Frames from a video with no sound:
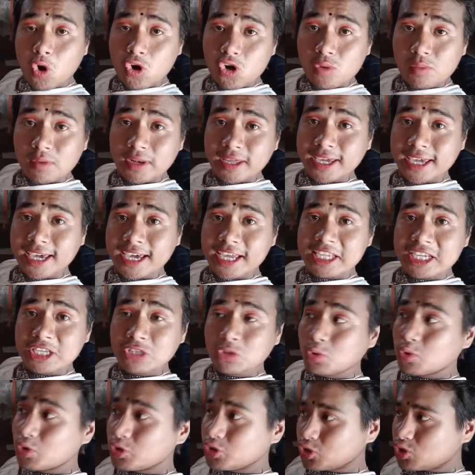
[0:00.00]
গরম লেগে গেছে
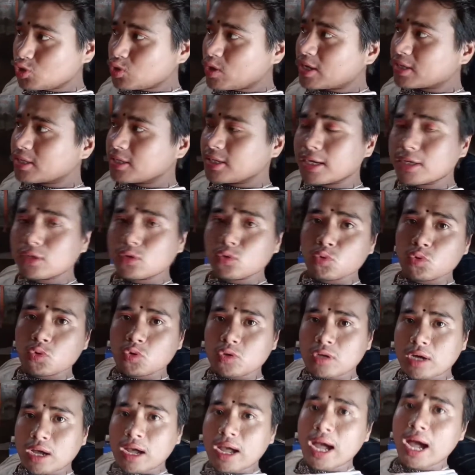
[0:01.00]
তো ওই জন্য আর কি একটু
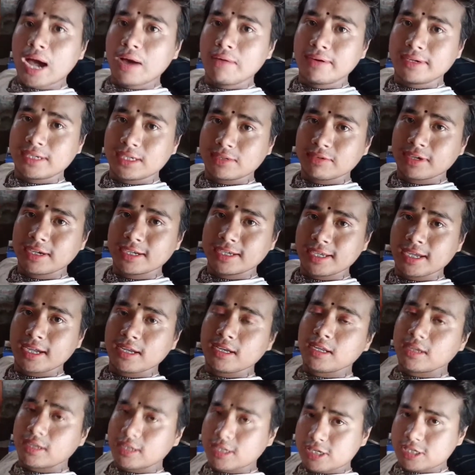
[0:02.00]
হাওয়া টাওয়া
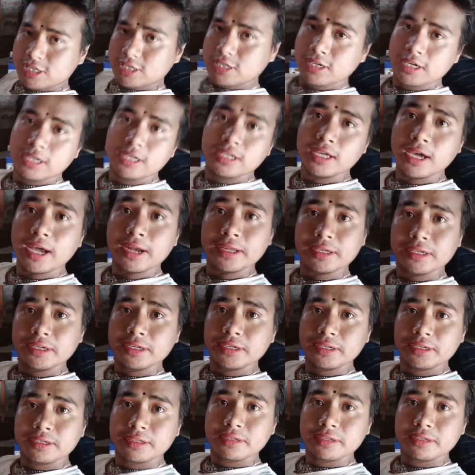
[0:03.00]
খেয়ে নিই রেস্ট নিয়ে নিই আর কি